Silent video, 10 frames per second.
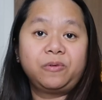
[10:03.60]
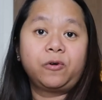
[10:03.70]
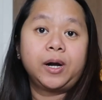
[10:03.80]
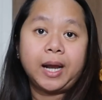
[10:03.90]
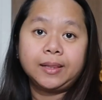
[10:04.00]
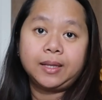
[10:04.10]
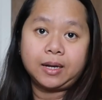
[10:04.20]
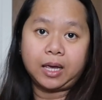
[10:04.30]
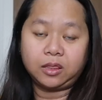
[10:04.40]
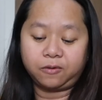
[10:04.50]
before
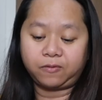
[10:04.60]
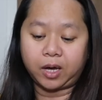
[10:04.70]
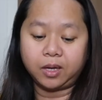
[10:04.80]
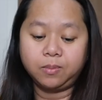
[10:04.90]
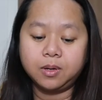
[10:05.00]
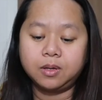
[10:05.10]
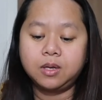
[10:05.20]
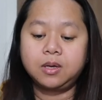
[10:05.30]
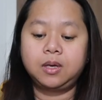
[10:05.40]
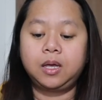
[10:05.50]
1995.
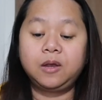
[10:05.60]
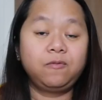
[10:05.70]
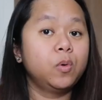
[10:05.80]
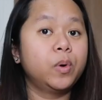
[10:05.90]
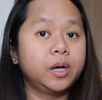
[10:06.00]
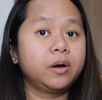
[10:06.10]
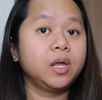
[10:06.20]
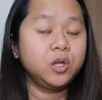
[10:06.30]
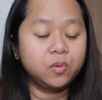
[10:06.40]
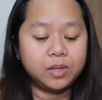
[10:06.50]
And if you want to
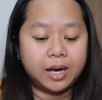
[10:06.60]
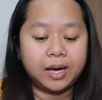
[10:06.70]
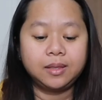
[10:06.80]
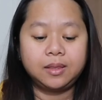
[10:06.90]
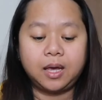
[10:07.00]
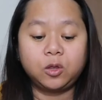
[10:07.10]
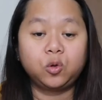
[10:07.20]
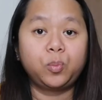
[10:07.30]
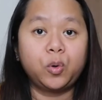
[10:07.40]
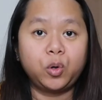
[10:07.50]
renew that,
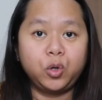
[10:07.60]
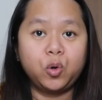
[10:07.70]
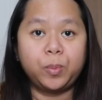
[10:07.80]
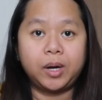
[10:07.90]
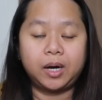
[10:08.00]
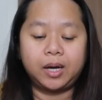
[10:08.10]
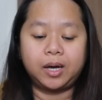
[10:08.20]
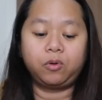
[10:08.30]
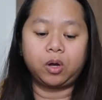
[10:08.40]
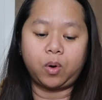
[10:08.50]
ito po yung
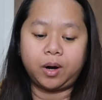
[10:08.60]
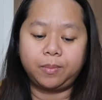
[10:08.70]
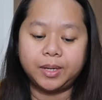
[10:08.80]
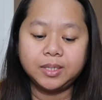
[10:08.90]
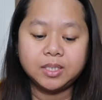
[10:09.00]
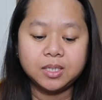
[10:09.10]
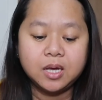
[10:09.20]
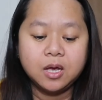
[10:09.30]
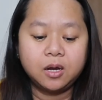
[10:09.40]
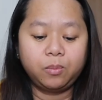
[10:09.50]
mga requirements.
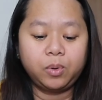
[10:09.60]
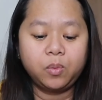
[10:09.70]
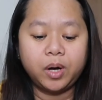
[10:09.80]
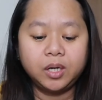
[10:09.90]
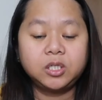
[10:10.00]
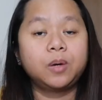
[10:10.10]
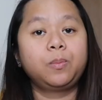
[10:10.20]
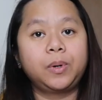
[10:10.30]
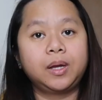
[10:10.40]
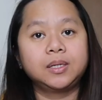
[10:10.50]
Number one,
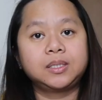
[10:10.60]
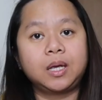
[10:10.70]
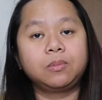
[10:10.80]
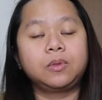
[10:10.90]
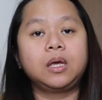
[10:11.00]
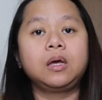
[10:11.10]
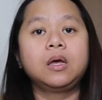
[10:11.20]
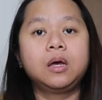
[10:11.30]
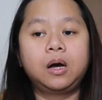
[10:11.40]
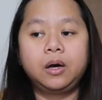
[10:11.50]
syempre, same thing.
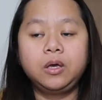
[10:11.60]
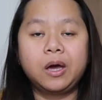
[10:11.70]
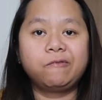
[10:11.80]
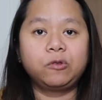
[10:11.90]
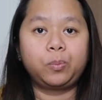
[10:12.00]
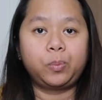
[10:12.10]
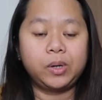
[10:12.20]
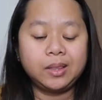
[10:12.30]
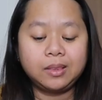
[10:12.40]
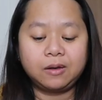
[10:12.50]
Uh, you have to
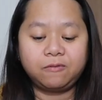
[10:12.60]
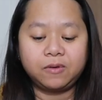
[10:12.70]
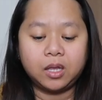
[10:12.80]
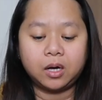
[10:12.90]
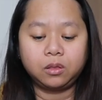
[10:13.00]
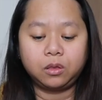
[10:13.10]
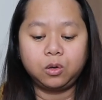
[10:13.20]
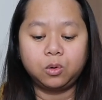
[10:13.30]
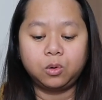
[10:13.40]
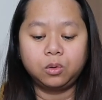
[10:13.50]
print and fill out
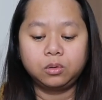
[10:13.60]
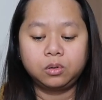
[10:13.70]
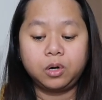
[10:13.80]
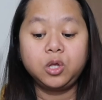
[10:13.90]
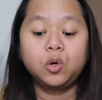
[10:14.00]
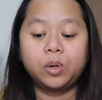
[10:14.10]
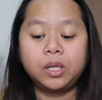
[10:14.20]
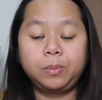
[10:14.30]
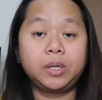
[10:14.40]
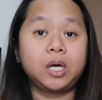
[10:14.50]
yung
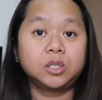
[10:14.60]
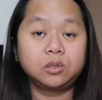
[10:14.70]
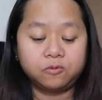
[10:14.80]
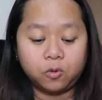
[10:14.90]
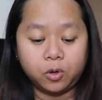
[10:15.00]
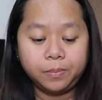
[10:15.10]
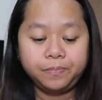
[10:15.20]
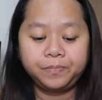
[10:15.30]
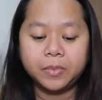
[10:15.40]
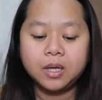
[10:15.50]
renewal application form.